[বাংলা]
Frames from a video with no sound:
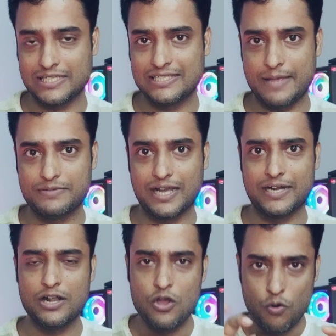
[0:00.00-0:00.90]
থাকছে
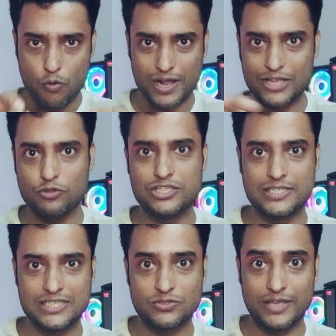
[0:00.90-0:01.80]
স্ন্যাপড্রাগনের ওটা কিন্তু
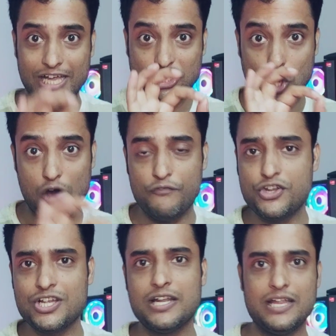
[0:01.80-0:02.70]
চেঞ্জেস হয়ে গেছে
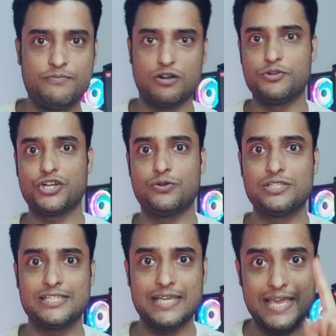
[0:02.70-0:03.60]
অফিসিয়াল ইনফরমেশন
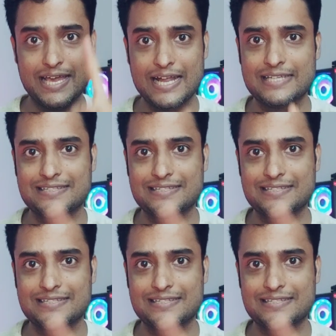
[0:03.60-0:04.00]
হচ্ছে এখানে